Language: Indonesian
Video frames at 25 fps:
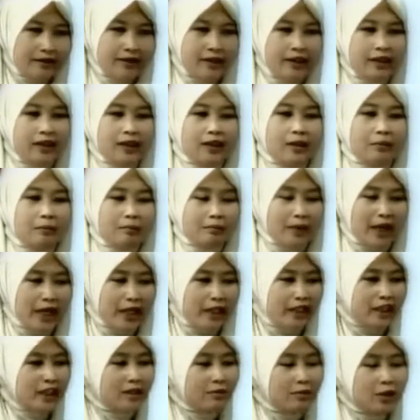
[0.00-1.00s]
Jadi yeah.
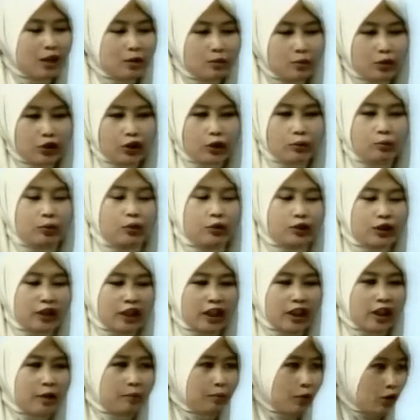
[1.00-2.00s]
makanya dibilang
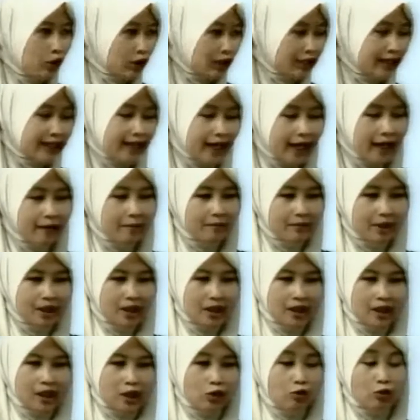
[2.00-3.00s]
pusing-pusing,
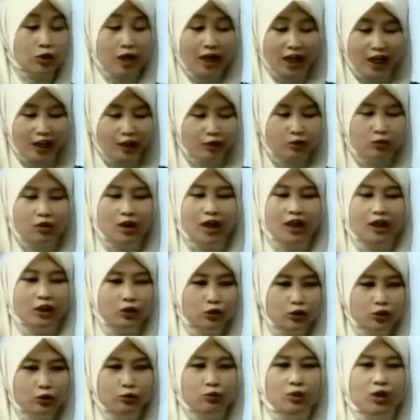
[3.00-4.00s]
hipoglikemi, kekurangan gula
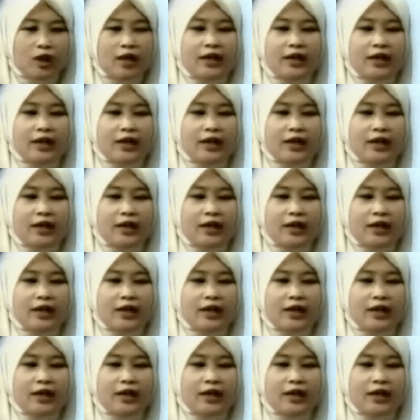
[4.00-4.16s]
itu semua